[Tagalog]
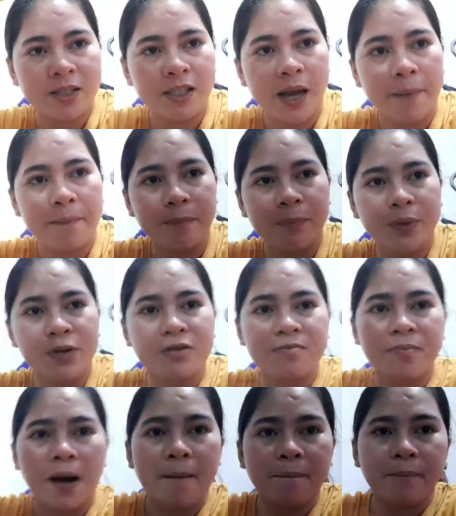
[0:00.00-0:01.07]

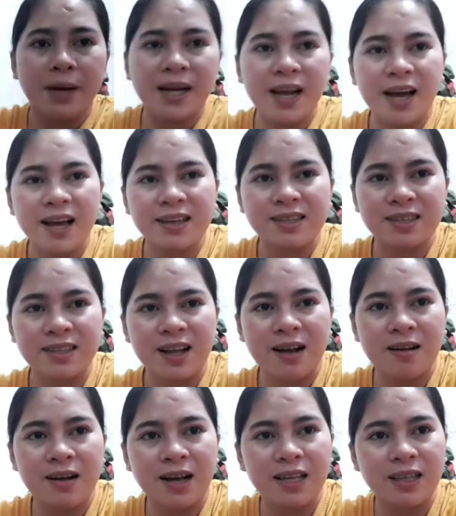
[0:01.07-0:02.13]
Champion, pampalakas
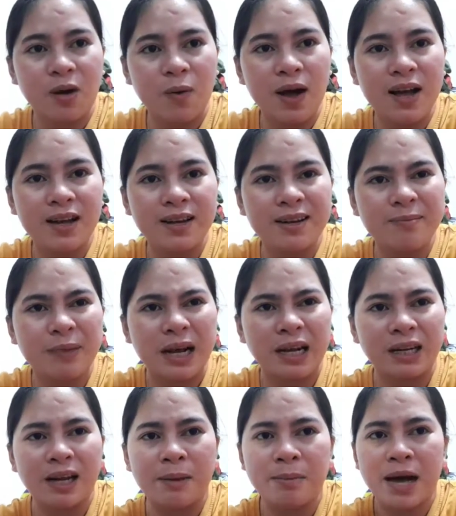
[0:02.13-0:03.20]
ng katawan,
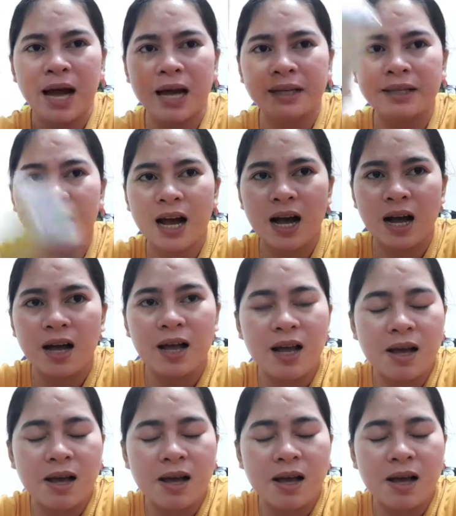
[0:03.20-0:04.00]
panglabada.